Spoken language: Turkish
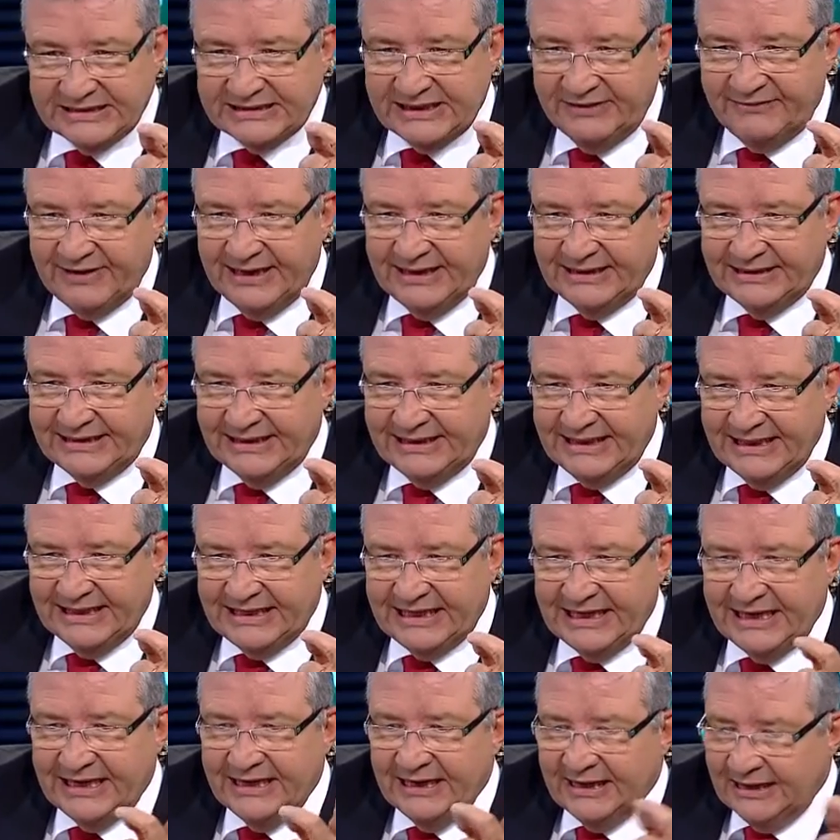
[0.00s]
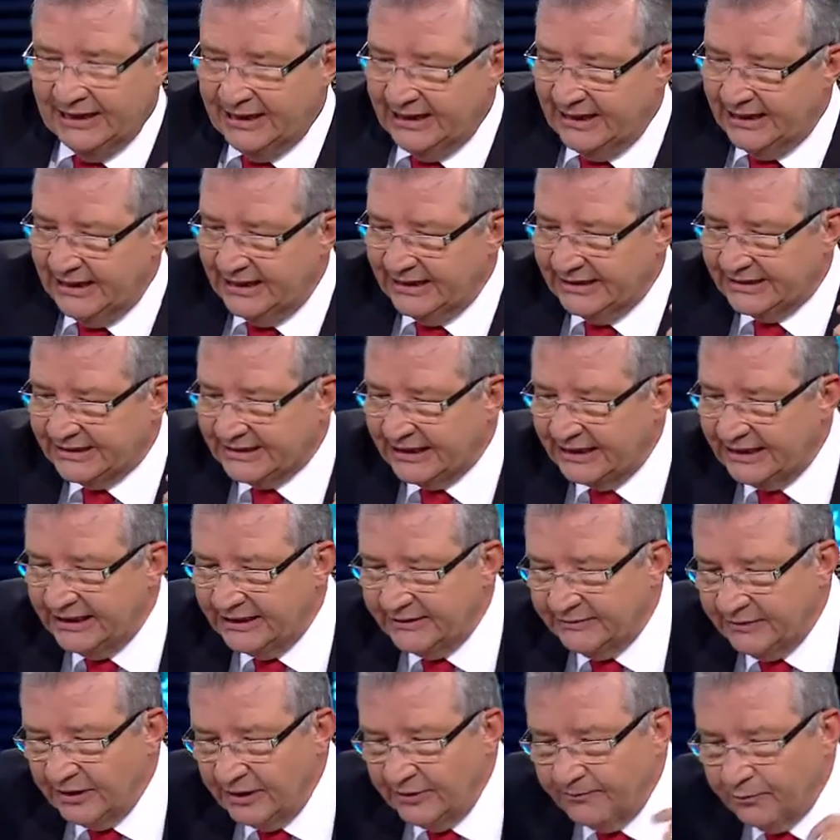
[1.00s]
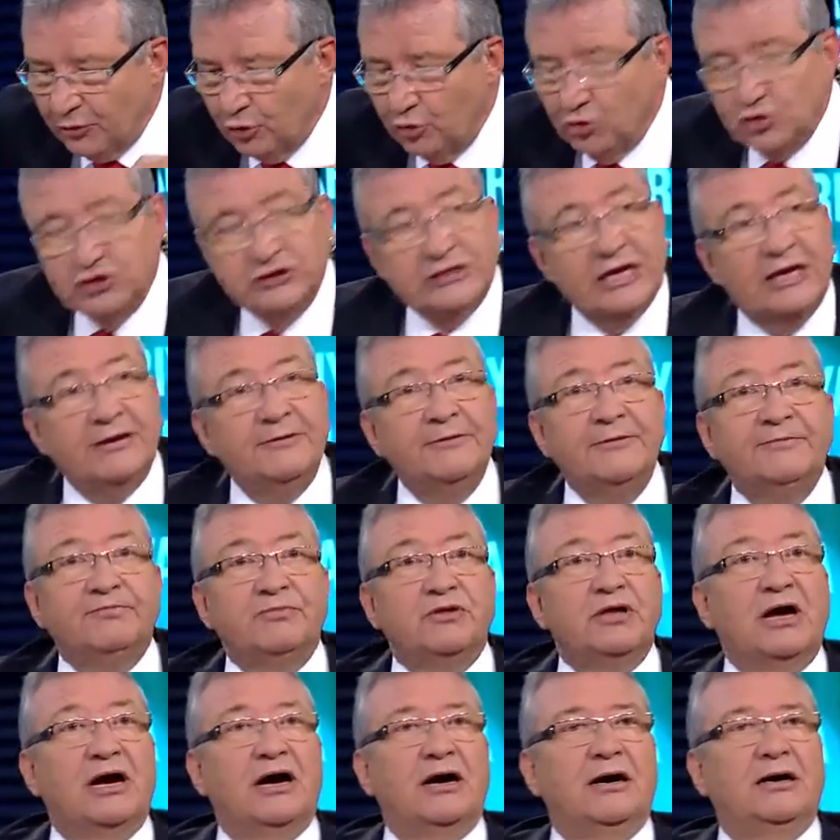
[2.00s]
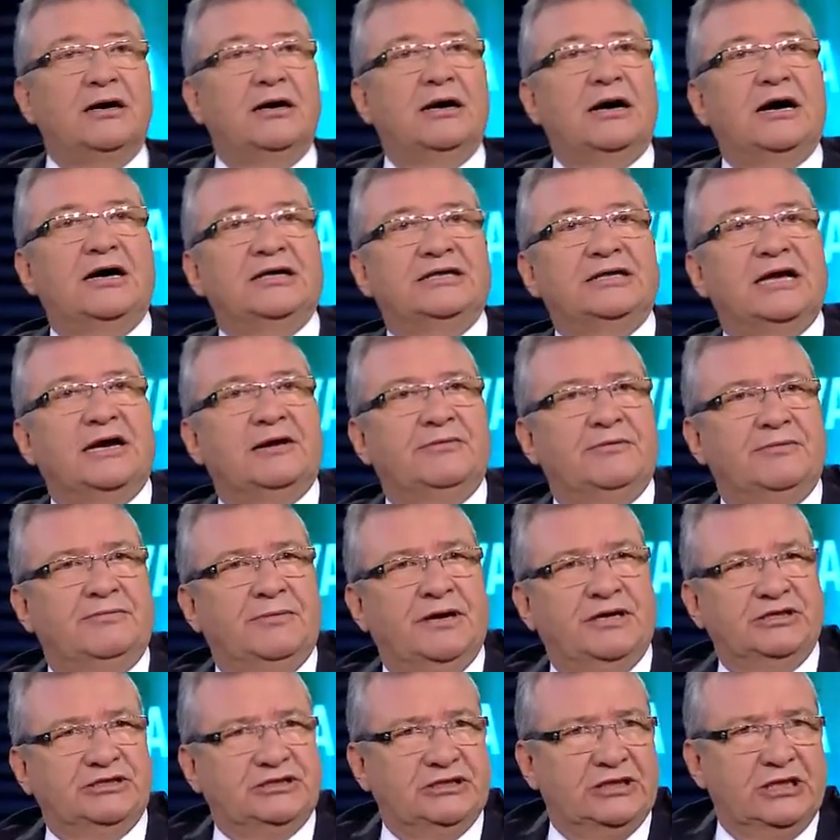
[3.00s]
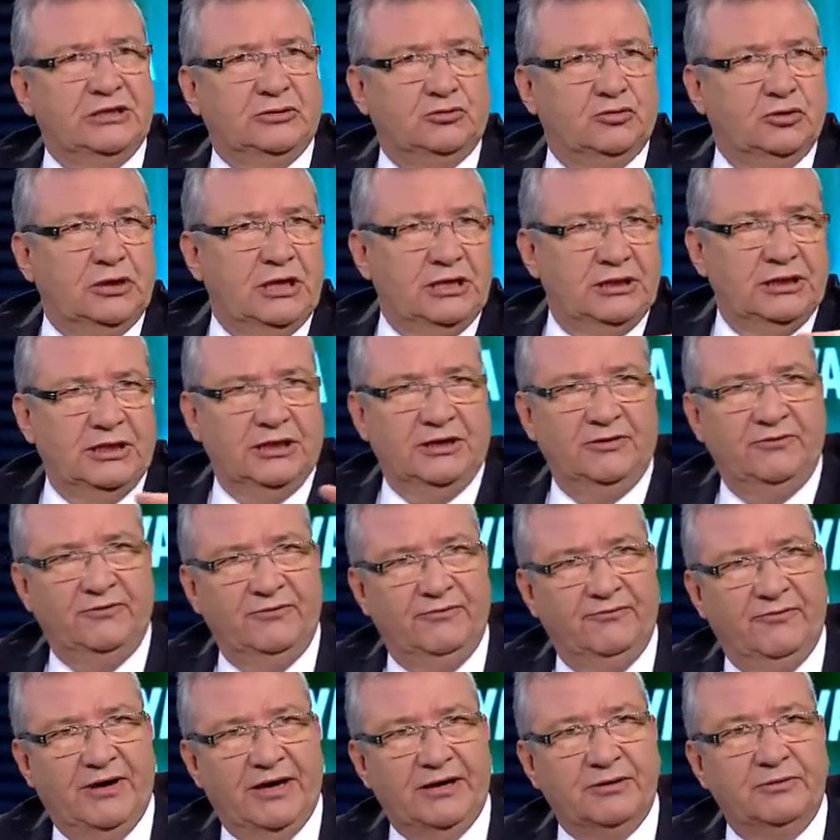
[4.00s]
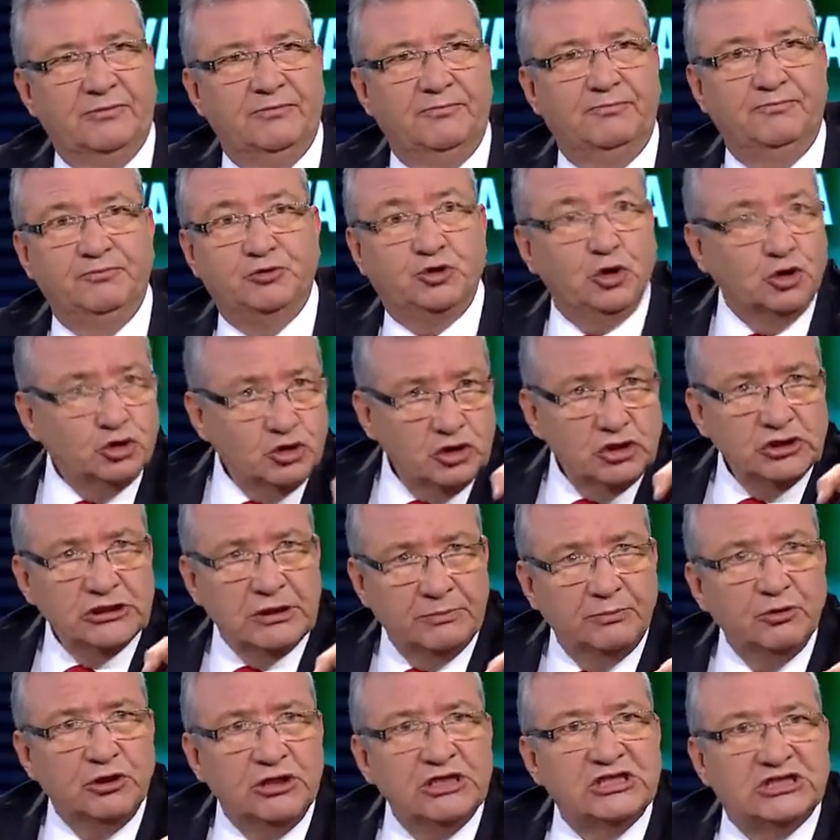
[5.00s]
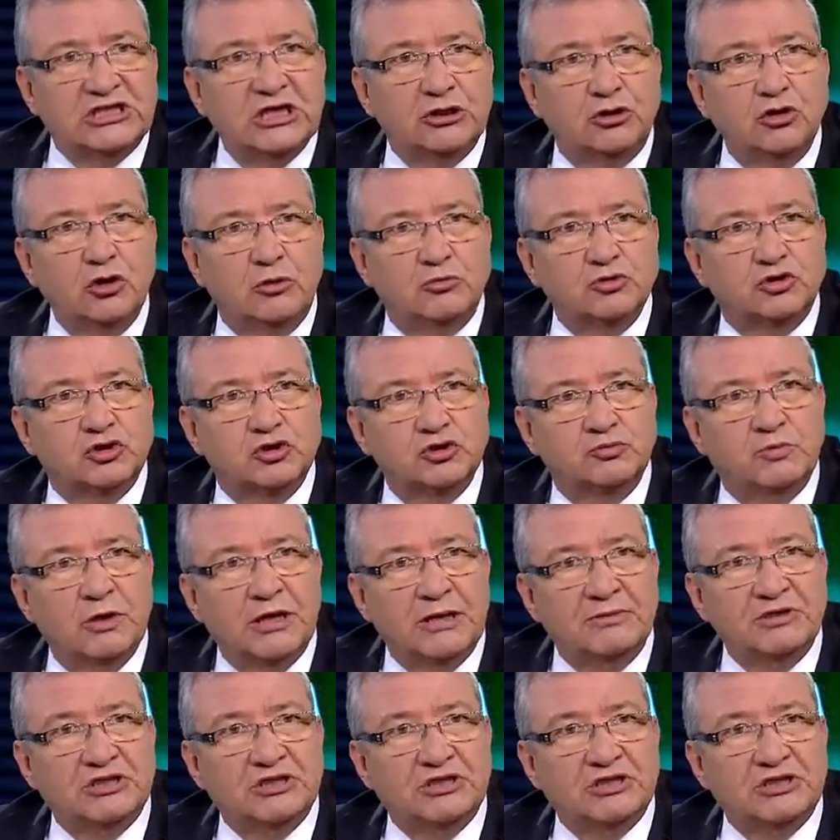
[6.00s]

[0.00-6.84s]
evvel dedi ki e, Sayın Uysal adabı maşeret kuralları var. Çocuğunuzda bunu hissediyor musunuz? Böyle bir